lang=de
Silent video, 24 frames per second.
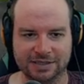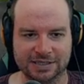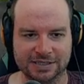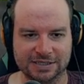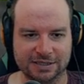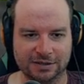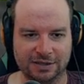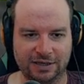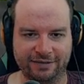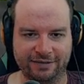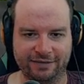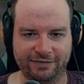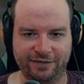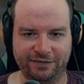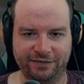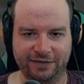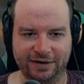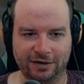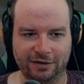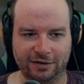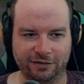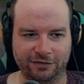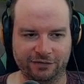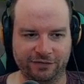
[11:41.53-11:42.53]
sie allzu weit
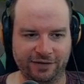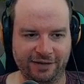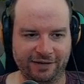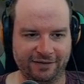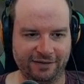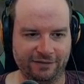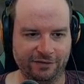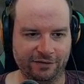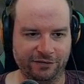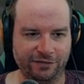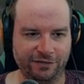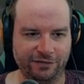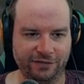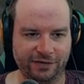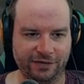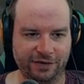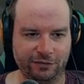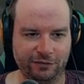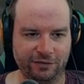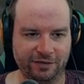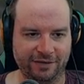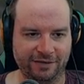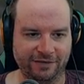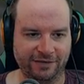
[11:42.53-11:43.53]
weglaufen. Hier sehen wir auf jeden Fall
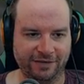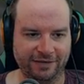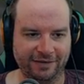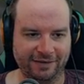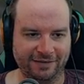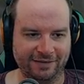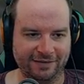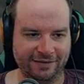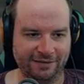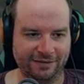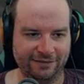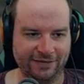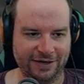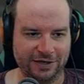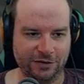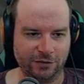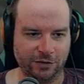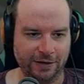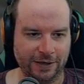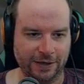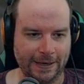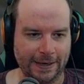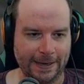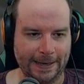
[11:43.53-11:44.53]
162er
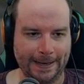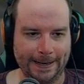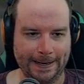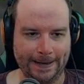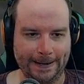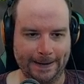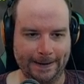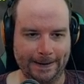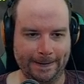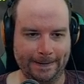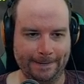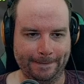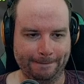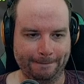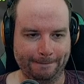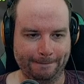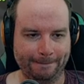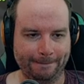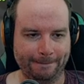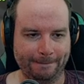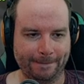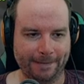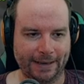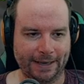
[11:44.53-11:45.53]
Wertung.
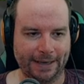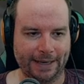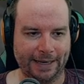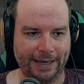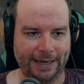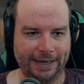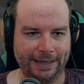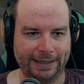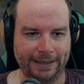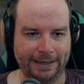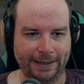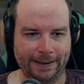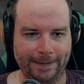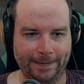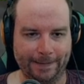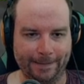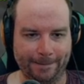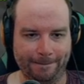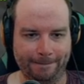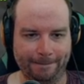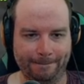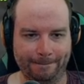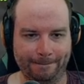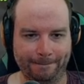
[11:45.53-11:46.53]
Ein
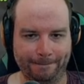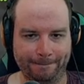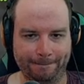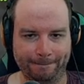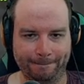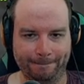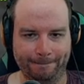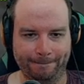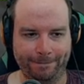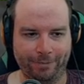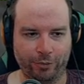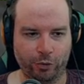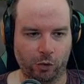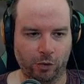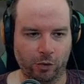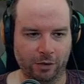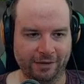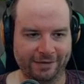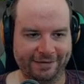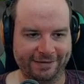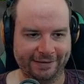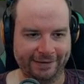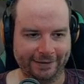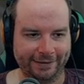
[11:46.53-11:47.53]

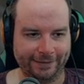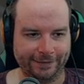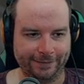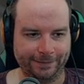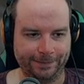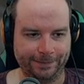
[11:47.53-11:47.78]
Bronze.